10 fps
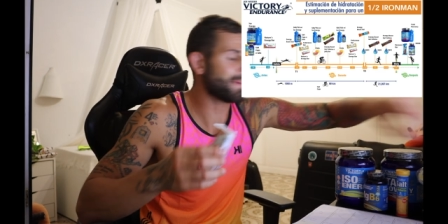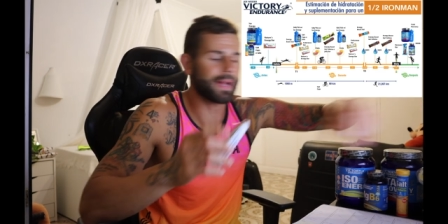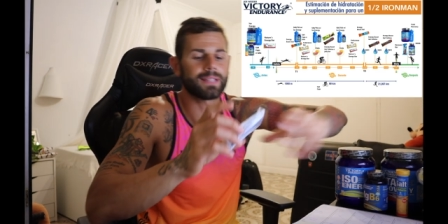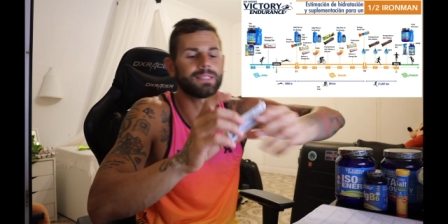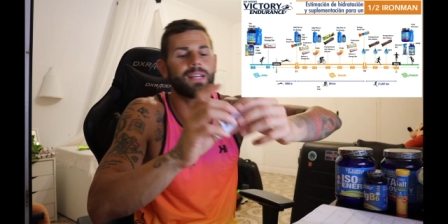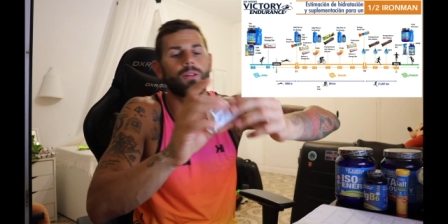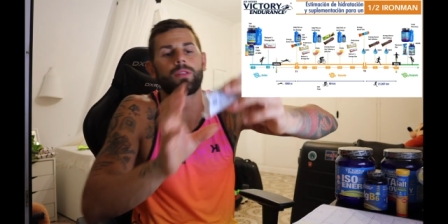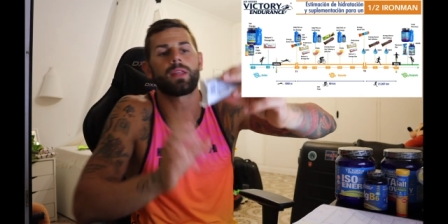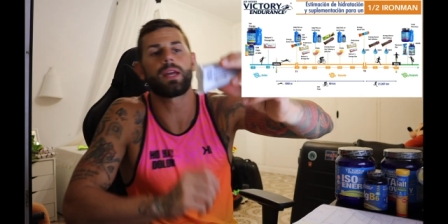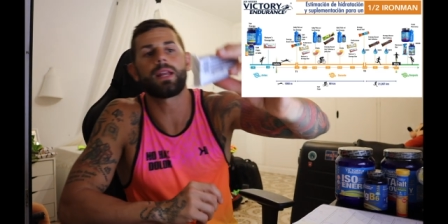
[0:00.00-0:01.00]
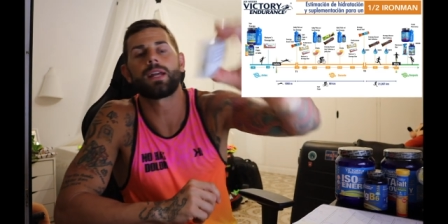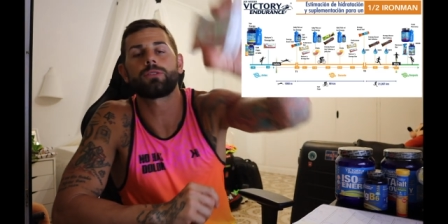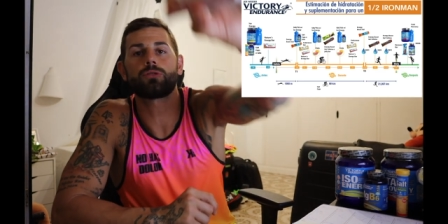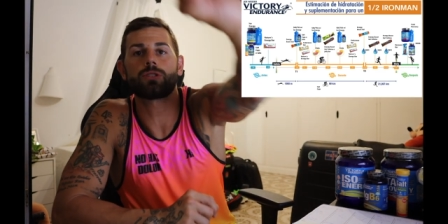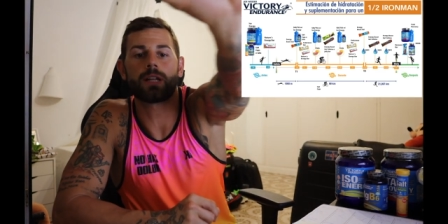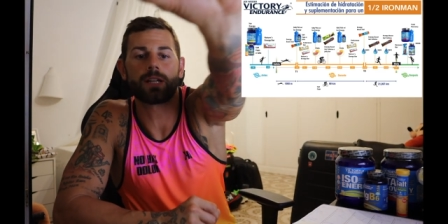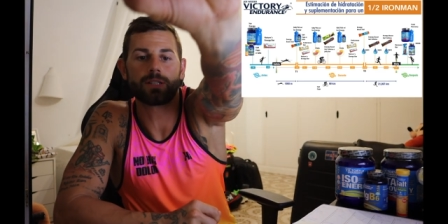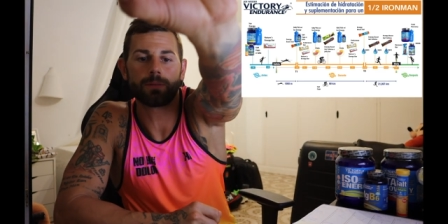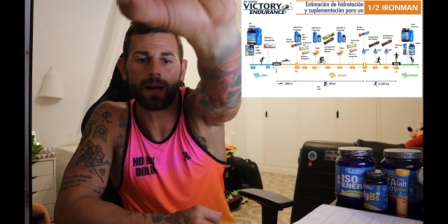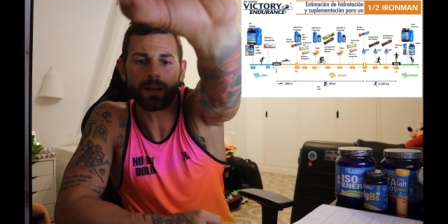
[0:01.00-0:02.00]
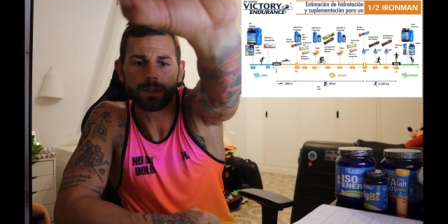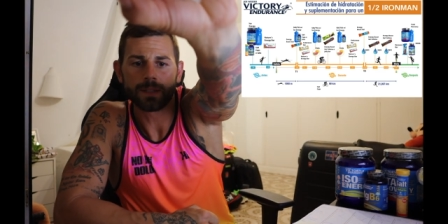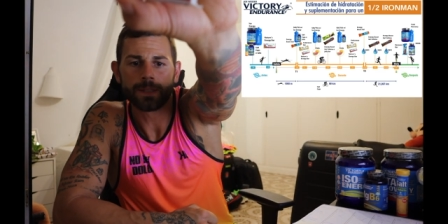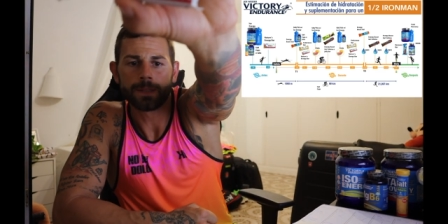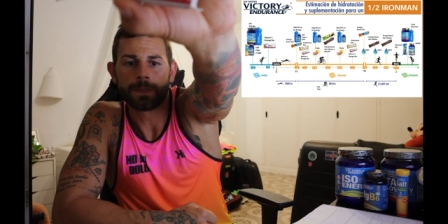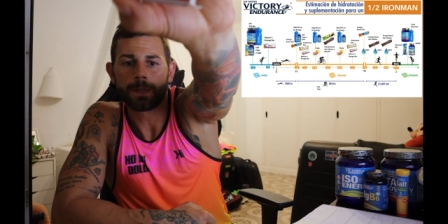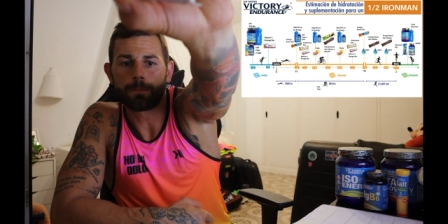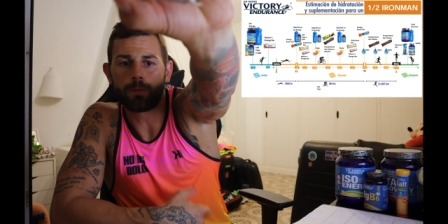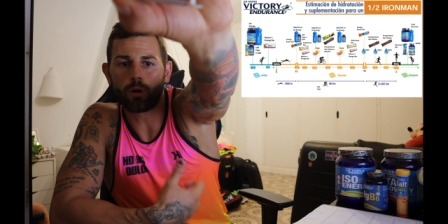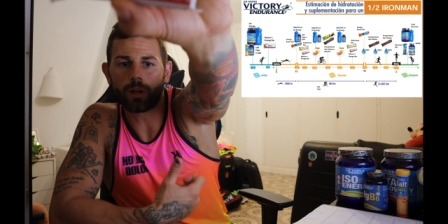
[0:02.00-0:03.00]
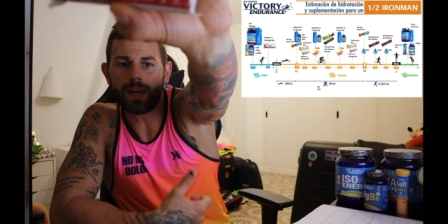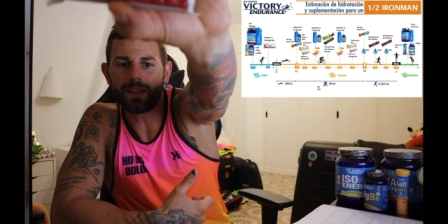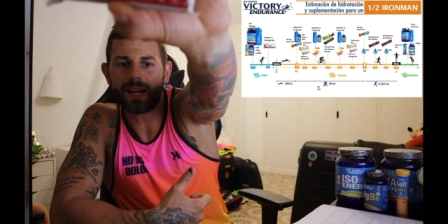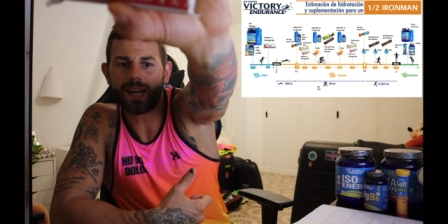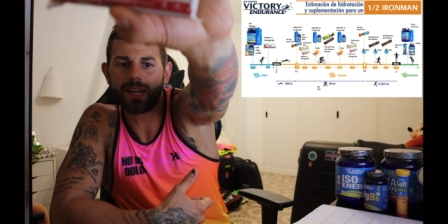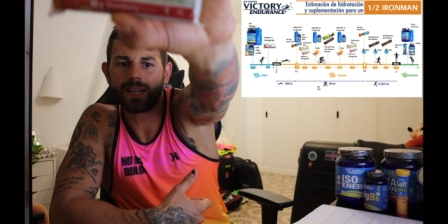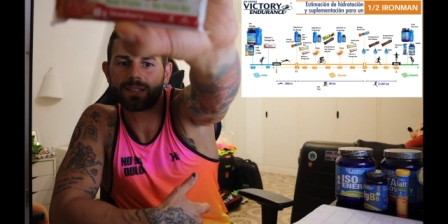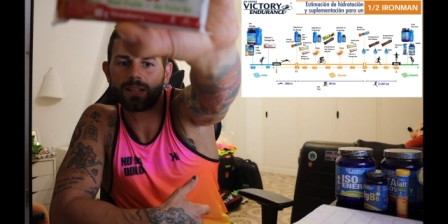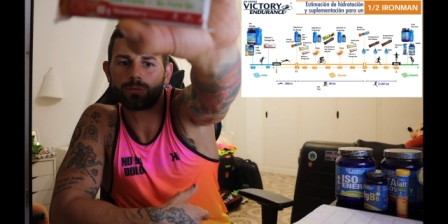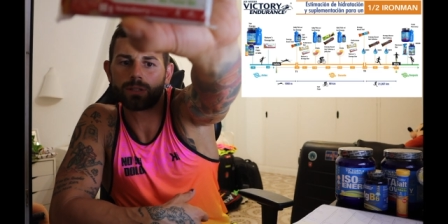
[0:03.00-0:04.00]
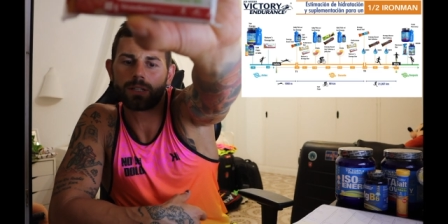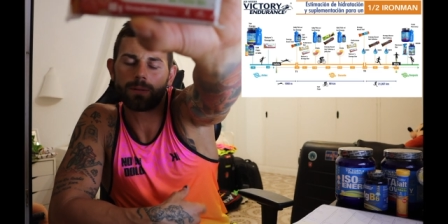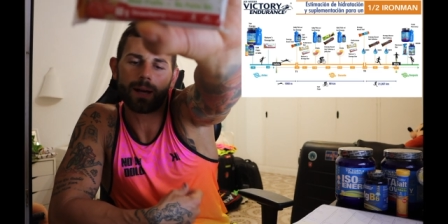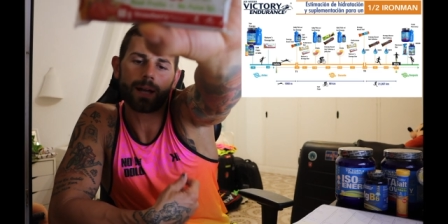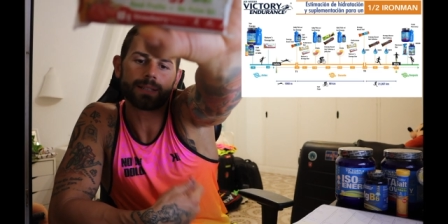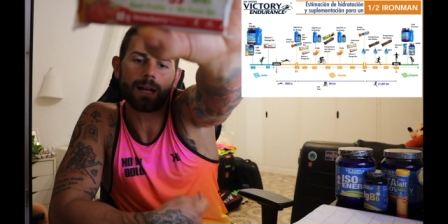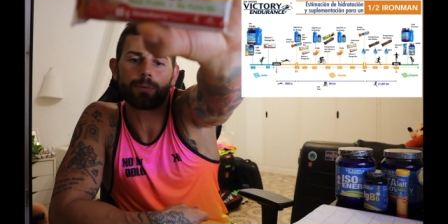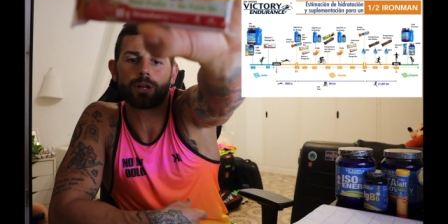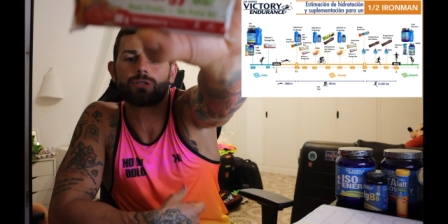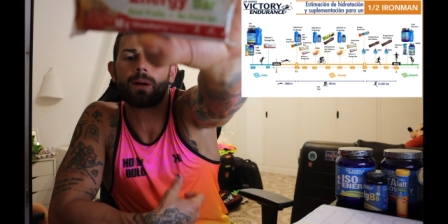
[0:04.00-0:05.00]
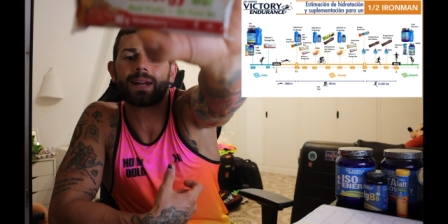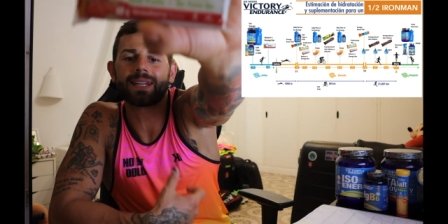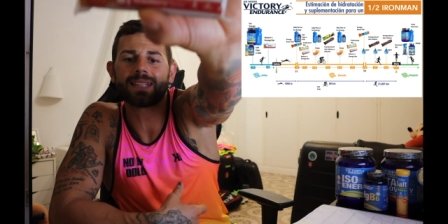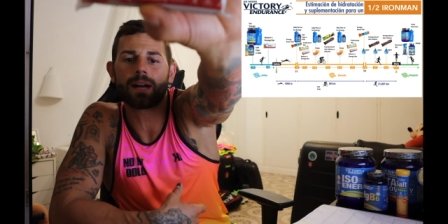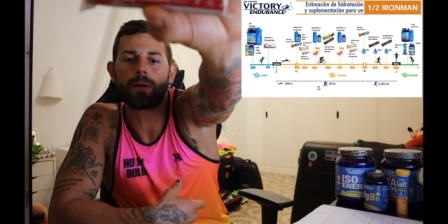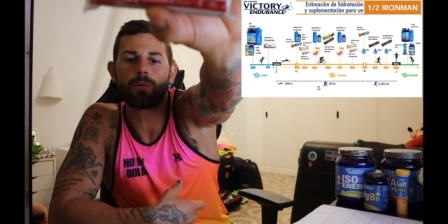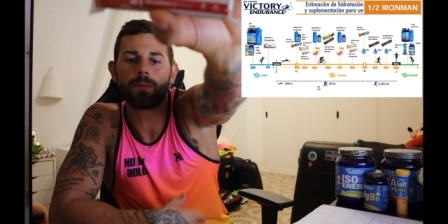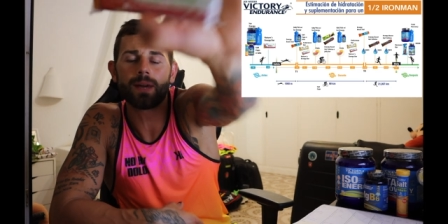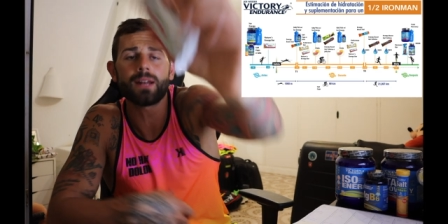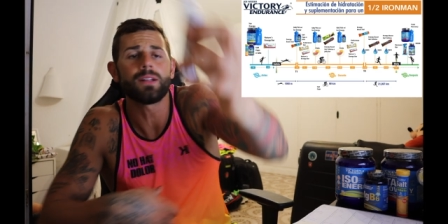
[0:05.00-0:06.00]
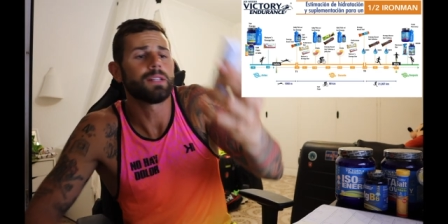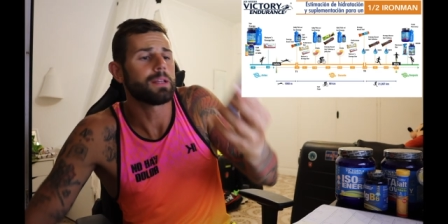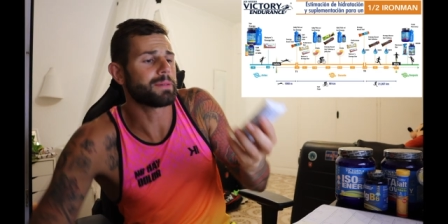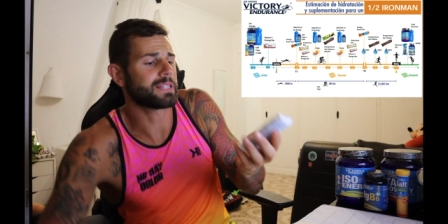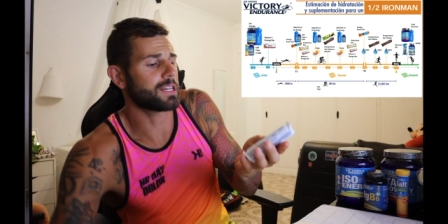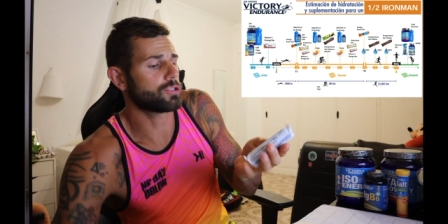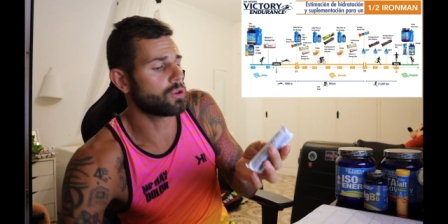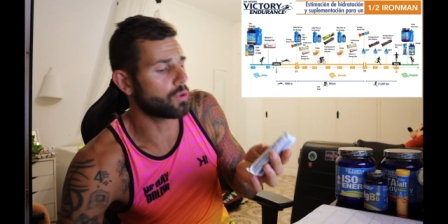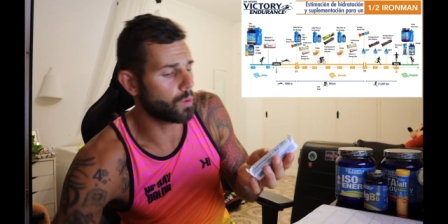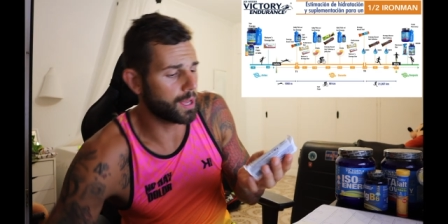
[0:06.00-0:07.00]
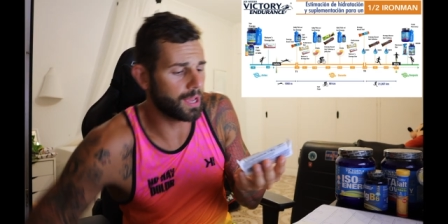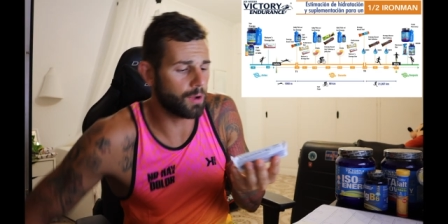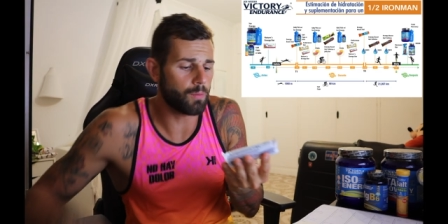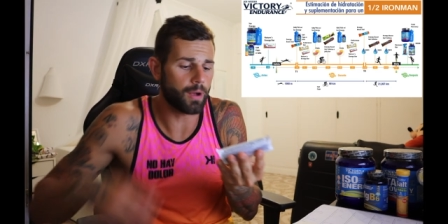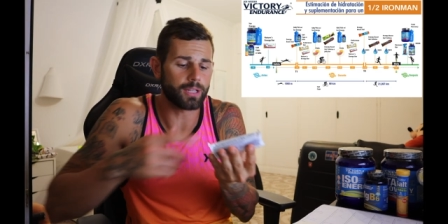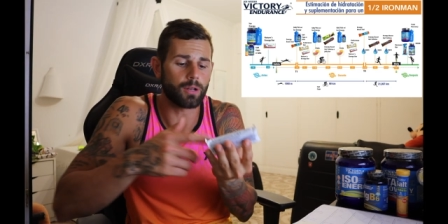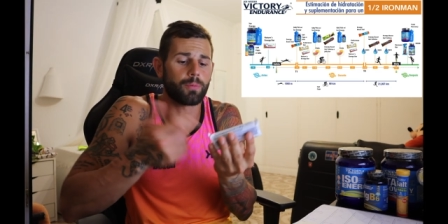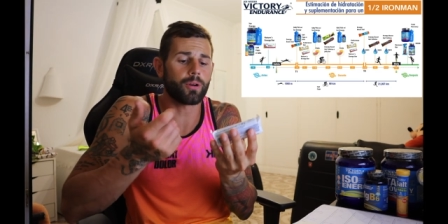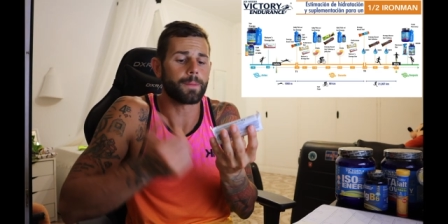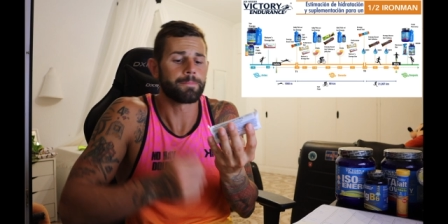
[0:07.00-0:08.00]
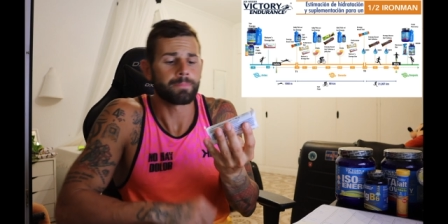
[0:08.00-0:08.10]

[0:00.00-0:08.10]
pack entero de natural Energy Bar. ¿Por qué diréis Natural Energy Bar? Tal, porque es una barrita, va muy bien. Pese a que son, eh, como aquí te lo pone,